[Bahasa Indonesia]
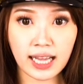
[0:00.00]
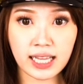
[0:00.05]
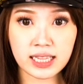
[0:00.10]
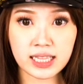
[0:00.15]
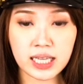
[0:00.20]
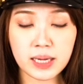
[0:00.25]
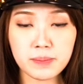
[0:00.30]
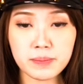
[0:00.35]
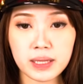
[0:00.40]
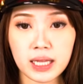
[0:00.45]

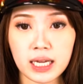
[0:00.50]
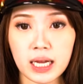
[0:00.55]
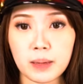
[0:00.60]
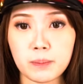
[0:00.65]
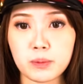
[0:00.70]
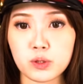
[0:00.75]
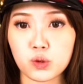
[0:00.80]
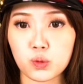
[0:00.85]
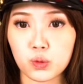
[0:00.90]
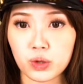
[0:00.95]
random
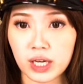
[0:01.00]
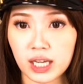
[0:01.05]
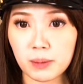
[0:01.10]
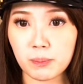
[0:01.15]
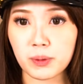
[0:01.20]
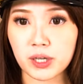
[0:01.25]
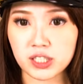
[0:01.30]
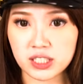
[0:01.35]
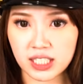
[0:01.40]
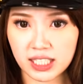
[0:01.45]
dengan
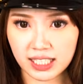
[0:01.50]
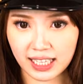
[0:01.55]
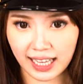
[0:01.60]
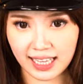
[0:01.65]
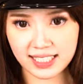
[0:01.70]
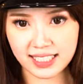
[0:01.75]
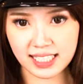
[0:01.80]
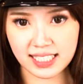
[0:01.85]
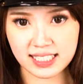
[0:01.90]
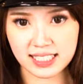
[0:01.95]
menukar party
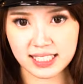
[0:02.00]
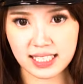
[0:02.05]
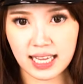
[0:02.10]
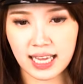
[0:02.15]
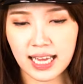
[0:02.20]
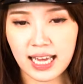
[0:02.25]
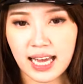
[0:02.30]
glasses.